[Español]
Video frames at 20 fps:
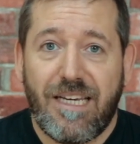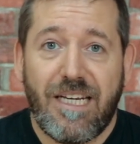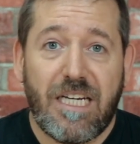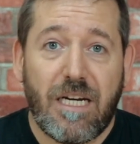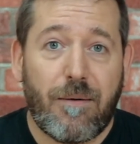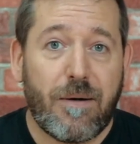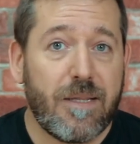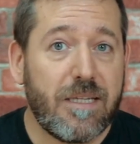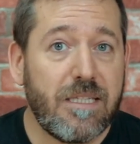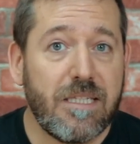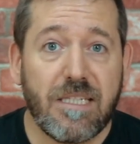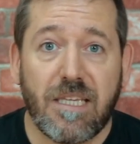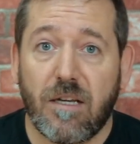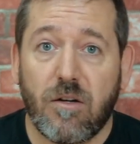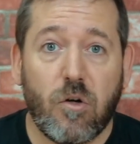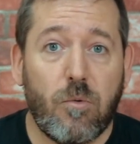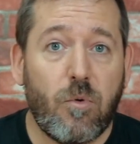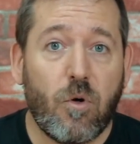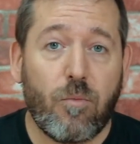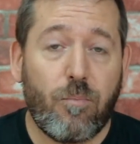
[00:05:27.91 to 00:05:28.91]
Y la verdad es que
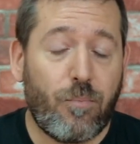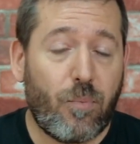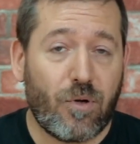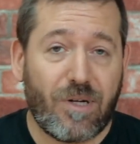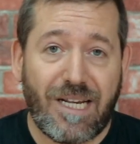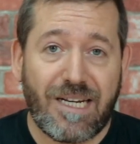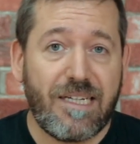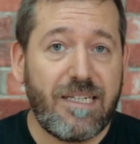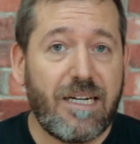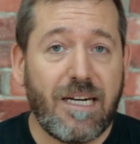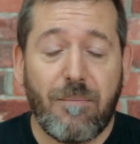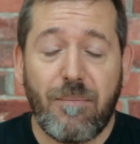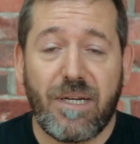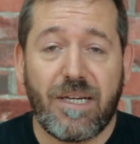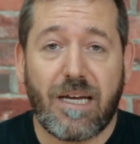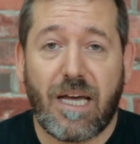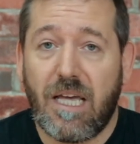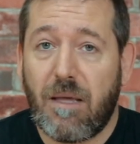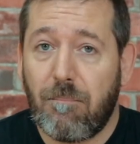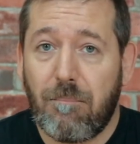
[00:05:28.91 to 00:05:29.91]
como por carga
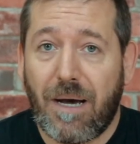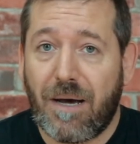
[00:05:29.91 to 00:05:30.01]
inalámbrica eh,